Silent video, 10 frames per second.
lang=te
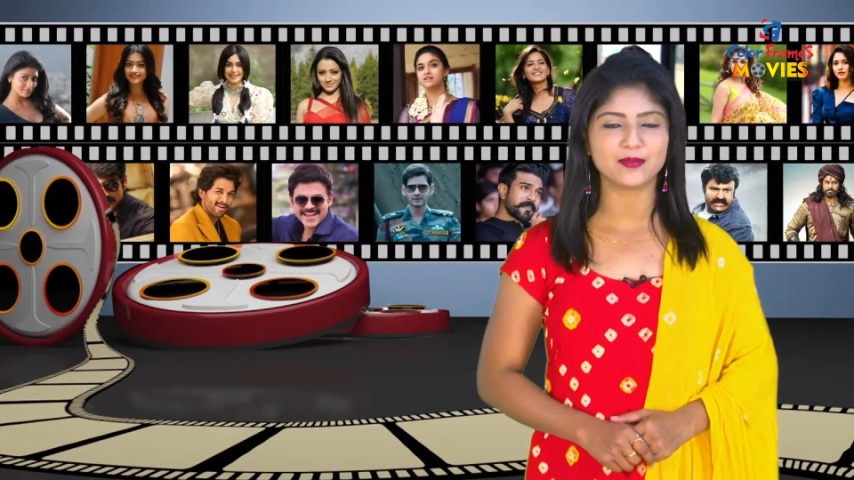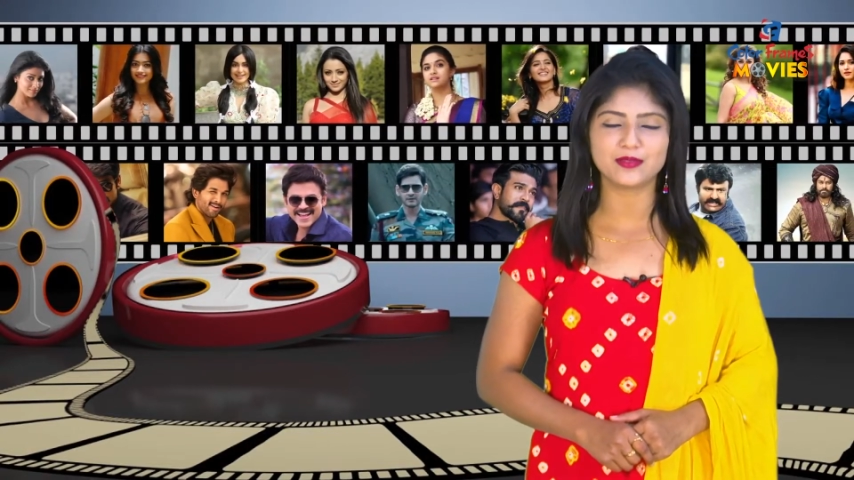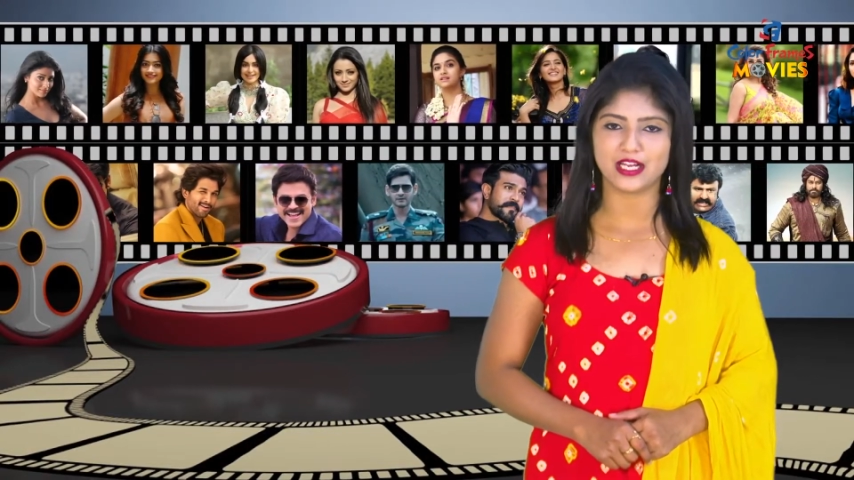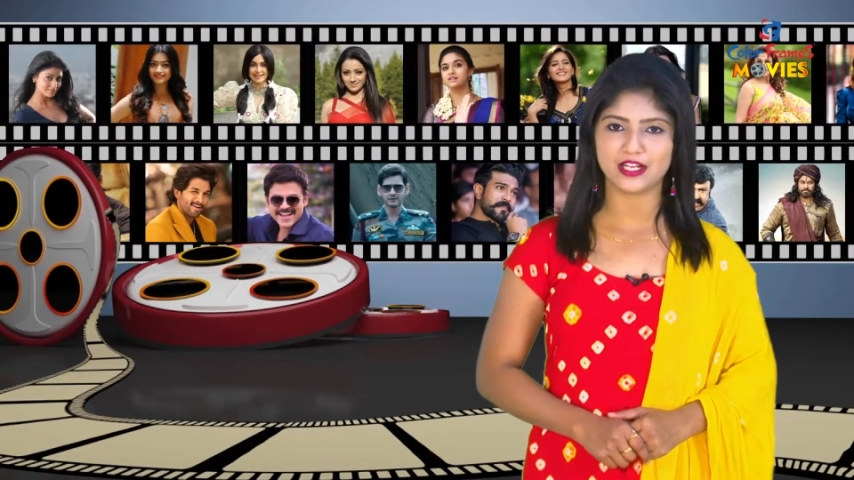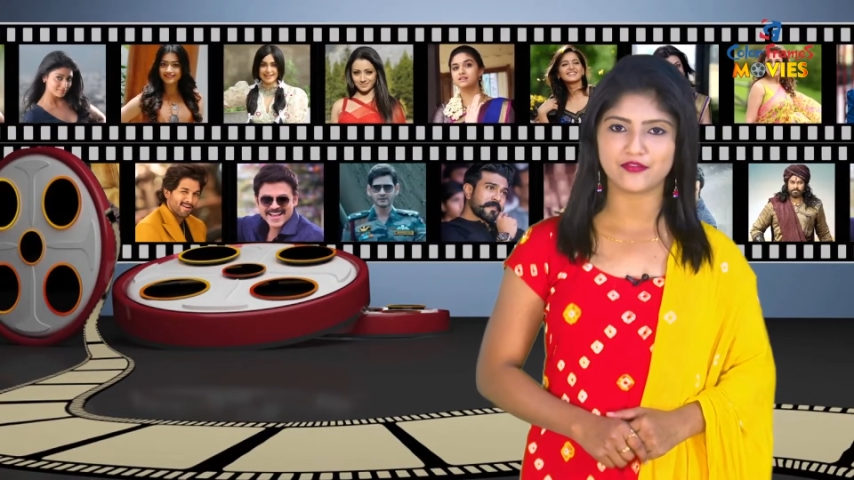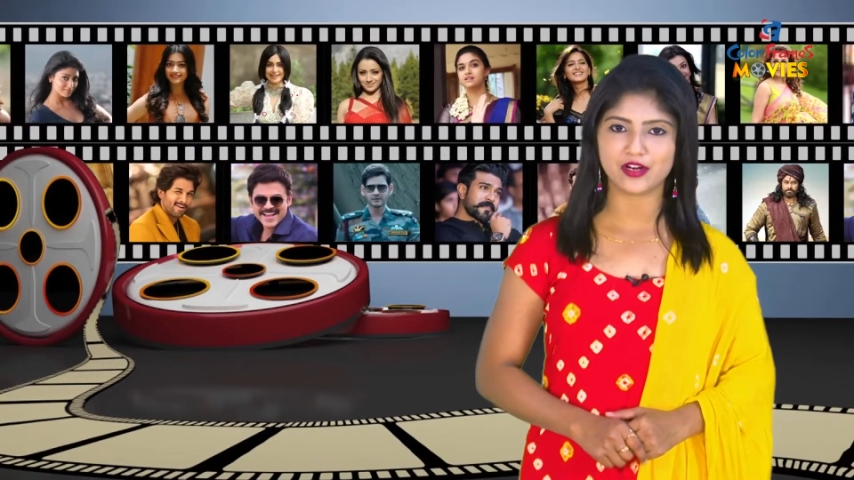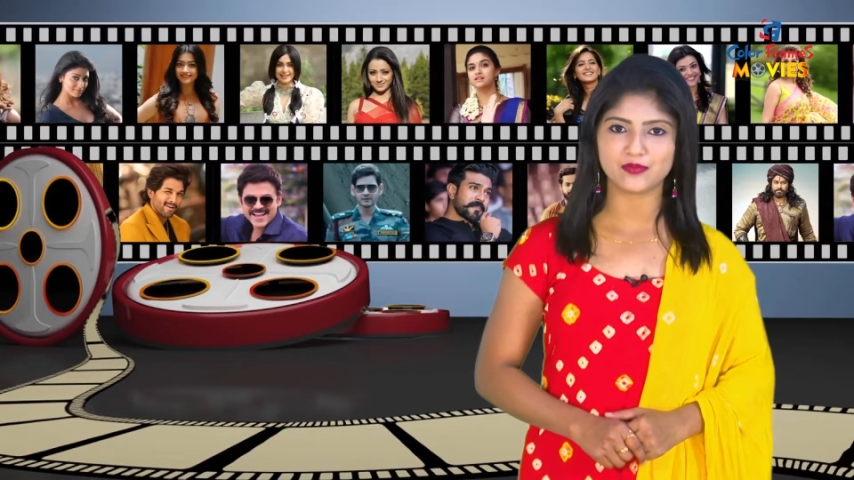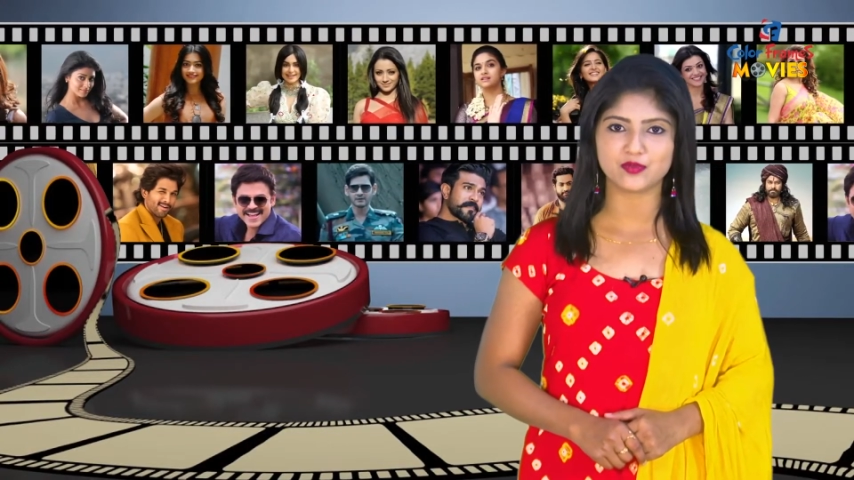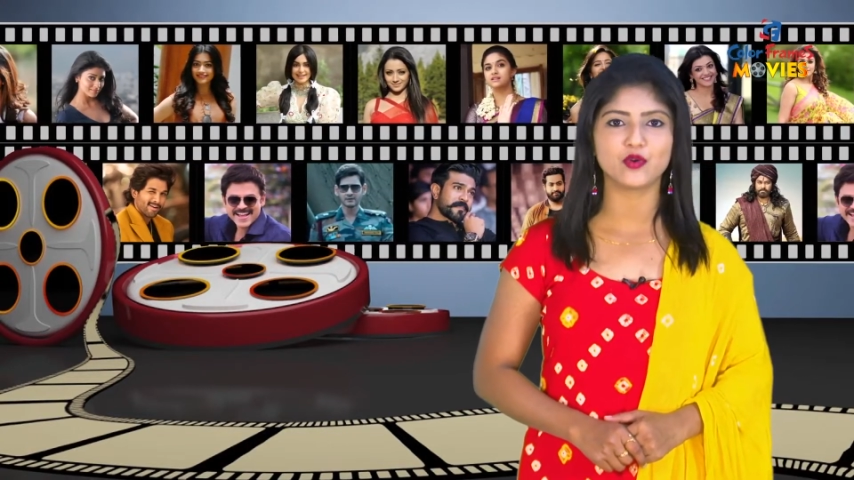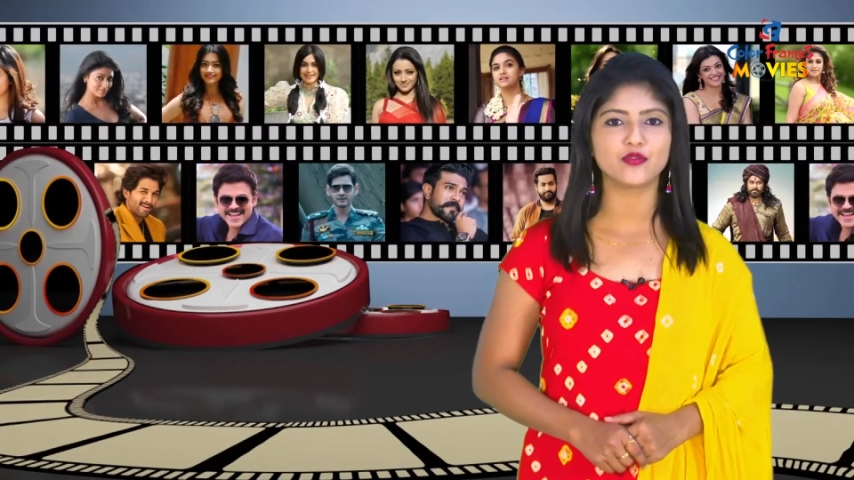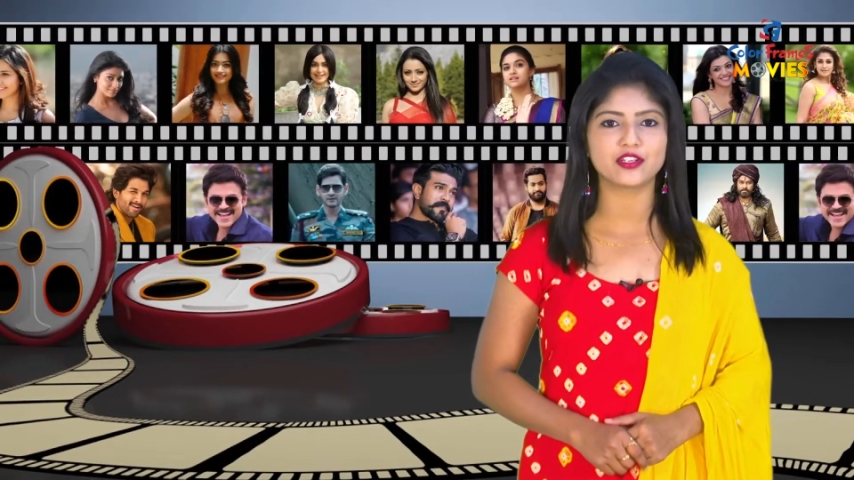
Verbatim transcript: కలర్ ఫ్రేమ్స్ మూవీస్